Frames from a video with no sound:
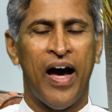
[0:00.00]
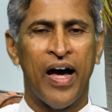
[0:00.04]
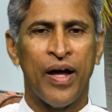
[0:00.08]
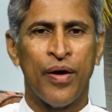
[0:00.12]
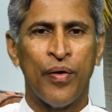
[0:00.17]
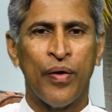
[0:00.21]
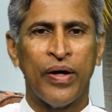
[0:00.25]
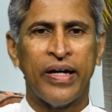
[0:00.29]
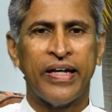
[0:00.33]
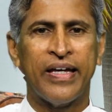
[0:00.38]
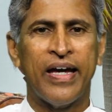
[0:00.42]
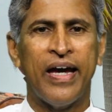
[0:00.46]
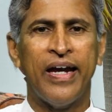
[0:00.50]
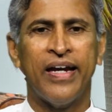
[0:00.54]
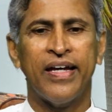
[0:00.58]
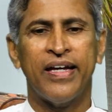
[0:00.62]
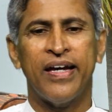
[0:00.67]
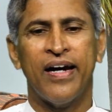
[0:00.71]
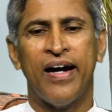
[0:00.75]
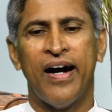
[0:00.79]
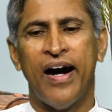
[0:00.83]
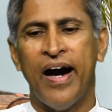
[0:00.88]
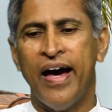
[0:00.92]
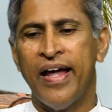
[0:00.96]

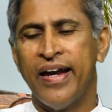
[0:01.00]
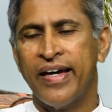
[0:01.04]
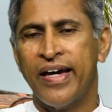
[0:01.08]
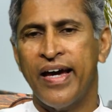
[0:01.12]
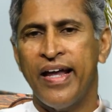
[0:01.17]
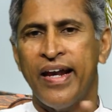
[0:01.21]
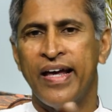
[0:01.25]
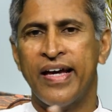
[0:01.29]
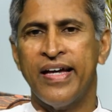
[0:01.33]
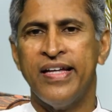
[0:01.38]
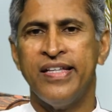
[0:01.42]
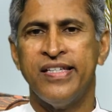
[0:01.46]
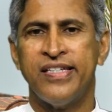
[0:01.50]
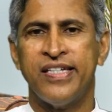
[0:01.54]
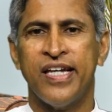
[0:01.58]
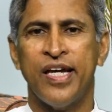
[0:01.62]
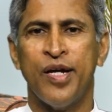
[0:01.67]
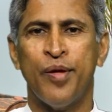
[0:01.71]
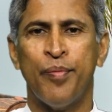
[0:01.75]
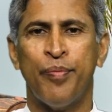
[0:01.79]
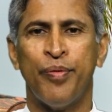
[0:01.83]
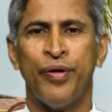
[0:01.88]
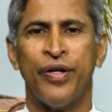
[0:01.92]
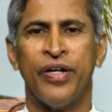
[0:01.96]
ఆరోగ్యానికి హాని కలిగించే
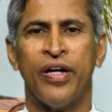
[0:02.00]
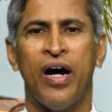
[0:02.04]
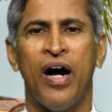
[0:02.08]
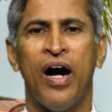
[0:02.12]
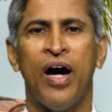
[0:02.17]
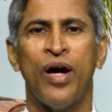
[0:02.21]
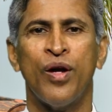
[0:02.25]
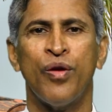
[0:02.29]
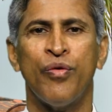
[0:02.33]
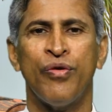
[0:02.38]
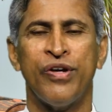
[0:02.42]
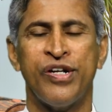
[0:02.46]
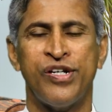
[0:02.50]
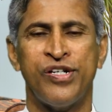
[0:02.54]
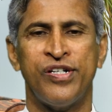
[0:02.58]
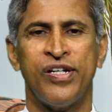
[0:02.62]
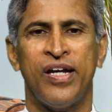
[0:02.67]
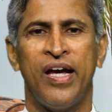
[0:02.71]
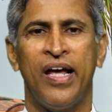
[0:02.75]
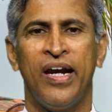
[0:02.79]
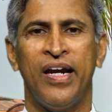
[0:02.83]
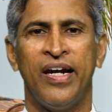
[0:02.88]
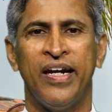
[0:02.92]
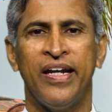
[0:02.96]
ఇప్పుడు ఆరు
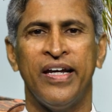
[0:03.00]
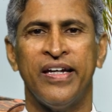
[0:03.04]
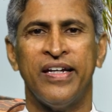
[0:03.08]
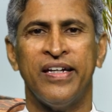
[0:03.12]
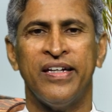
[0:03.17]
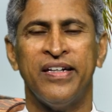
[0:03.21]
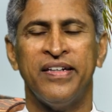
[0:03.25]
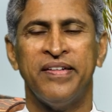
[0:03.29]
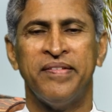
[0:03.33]
విషయాల్ని